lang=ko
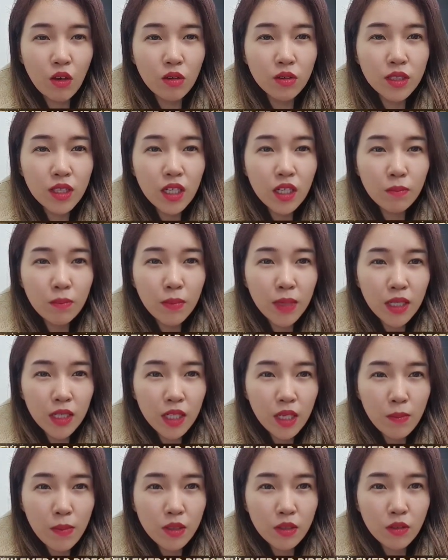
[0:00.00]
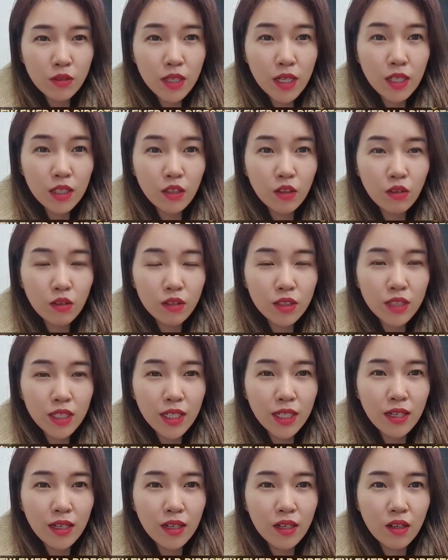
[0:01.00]
어, 경쟁만 하면서 살던
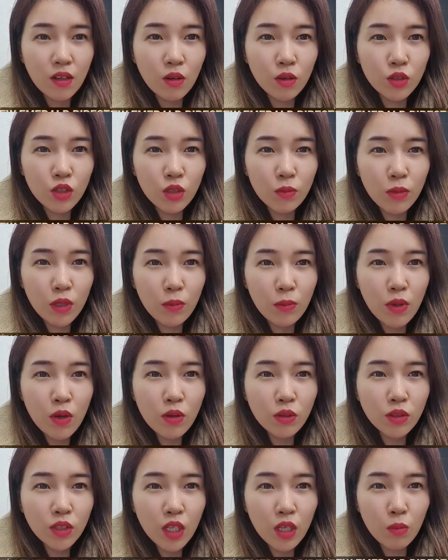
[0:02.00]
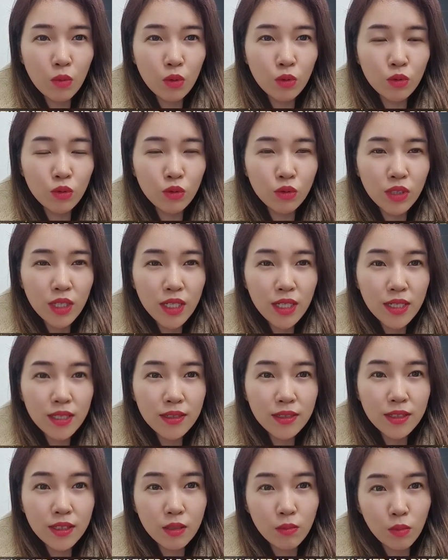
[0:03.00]
제가 어쩌면 평생 모르고
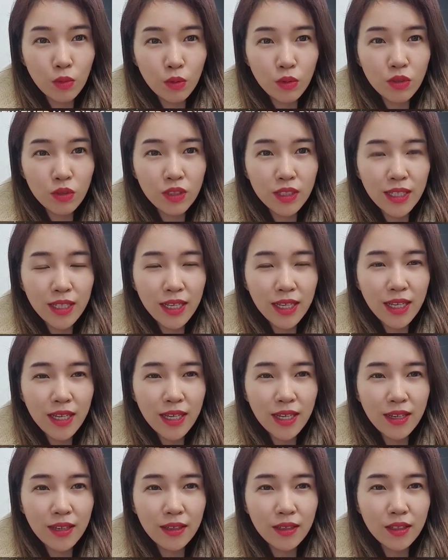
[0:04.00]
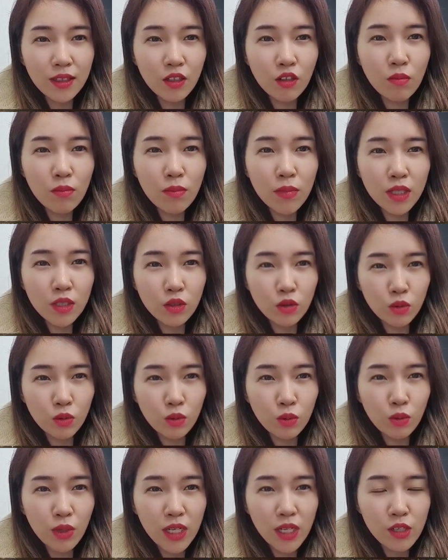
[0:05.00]
살았을지 모르는데
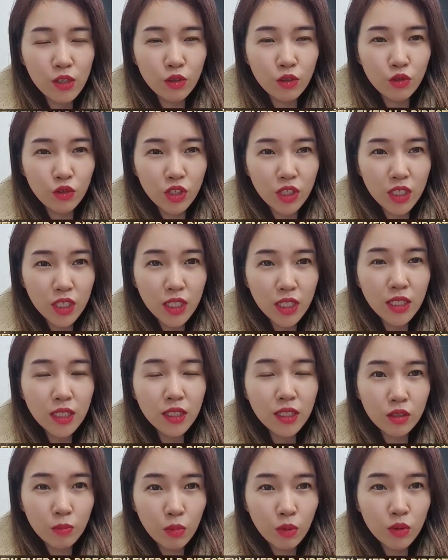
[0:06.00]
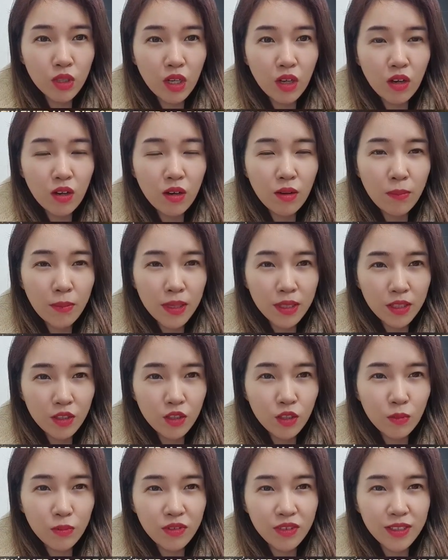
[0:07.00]
이것마저도 알려주신 스폰서
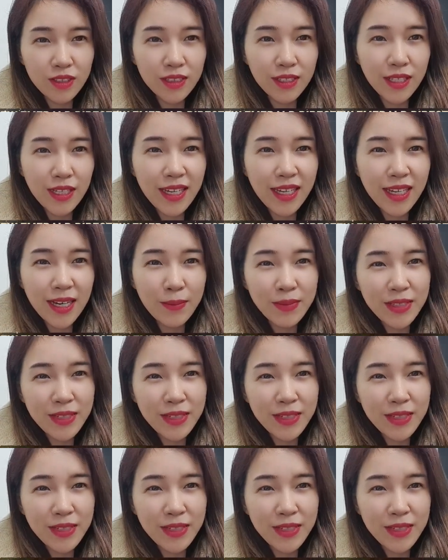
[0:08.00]
파트너분들께